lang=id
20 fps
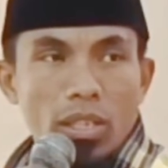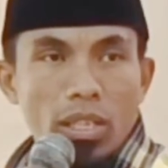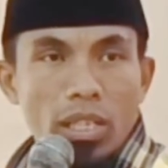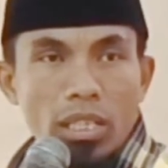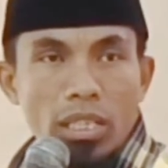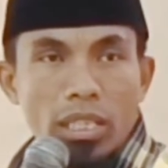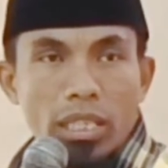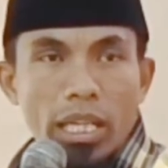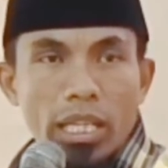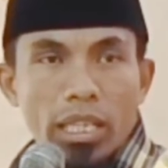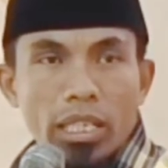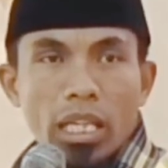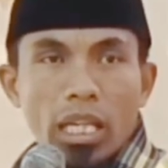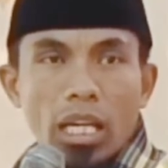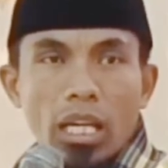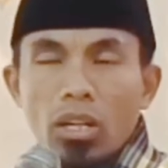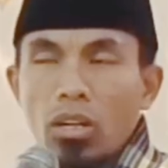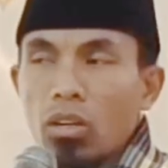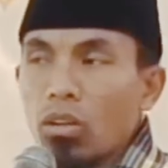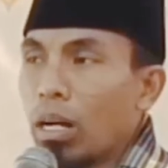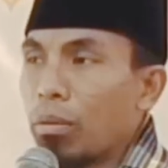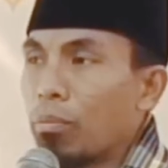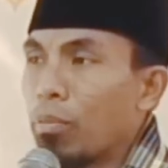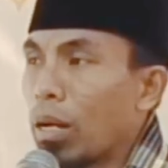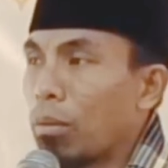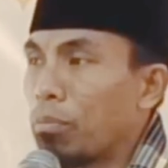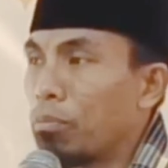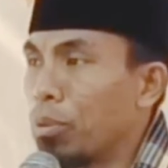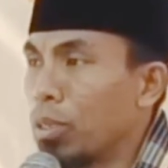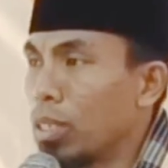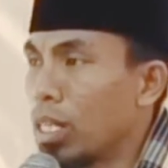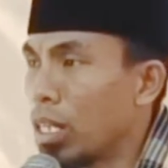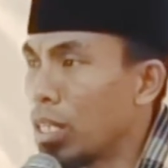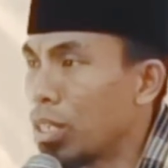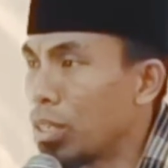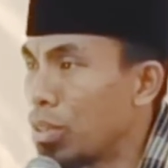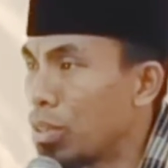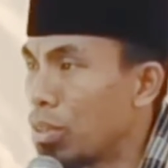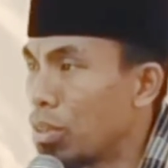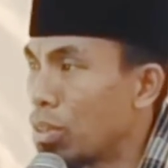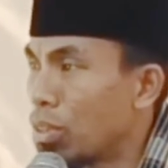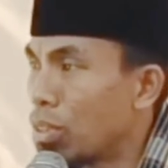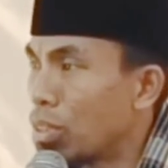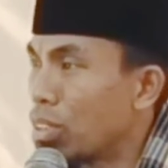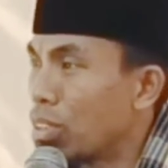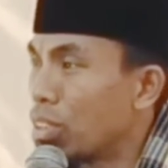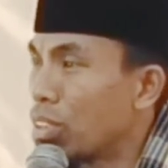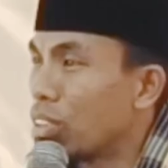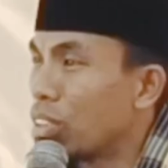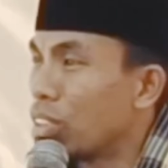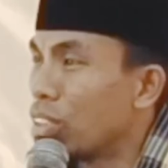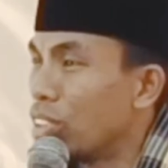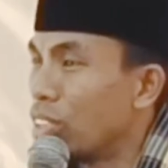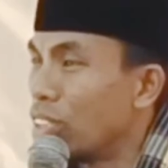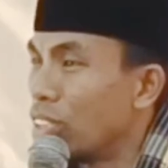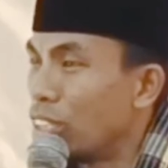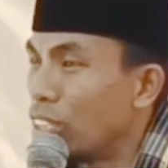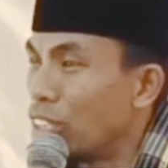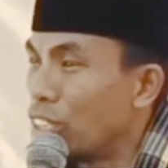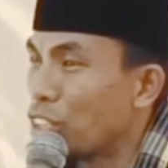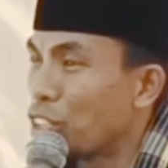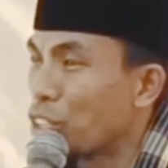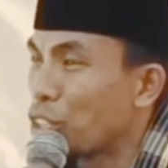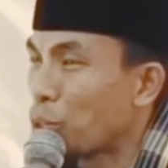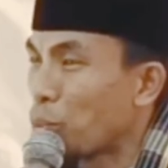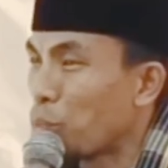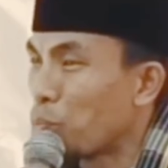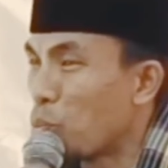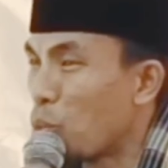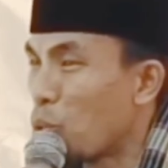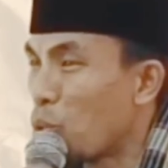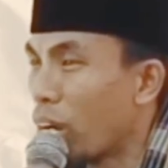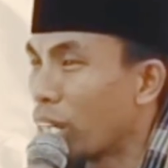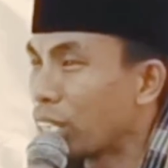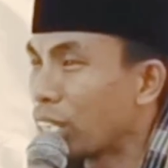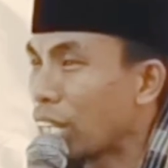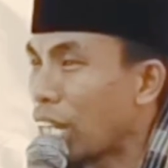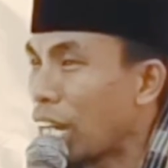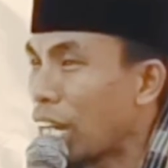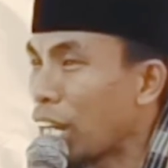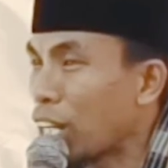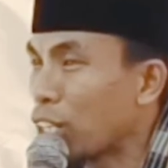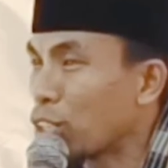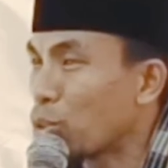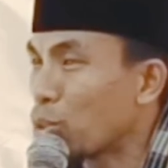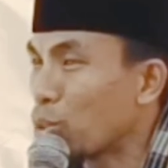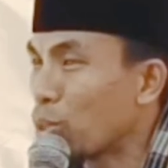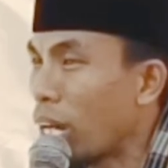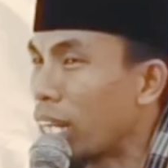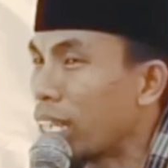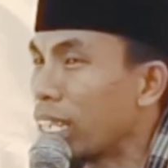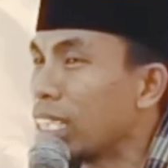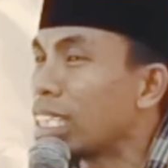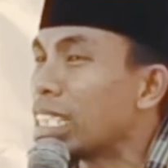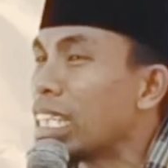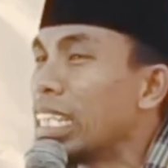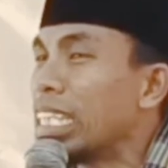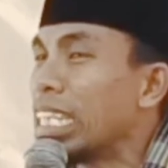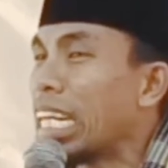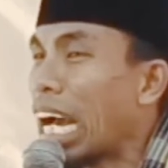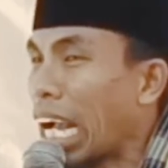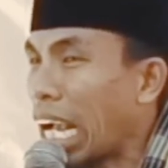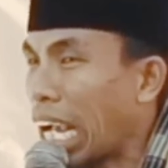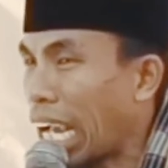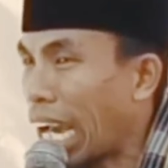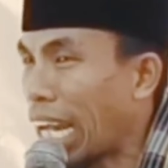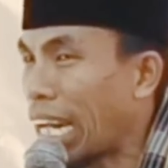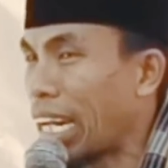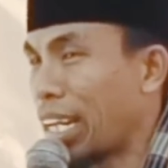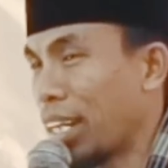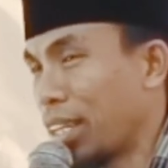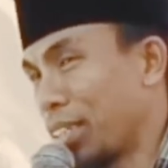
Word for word: kencing celo apa kabinan semua sekarang sudah disediakan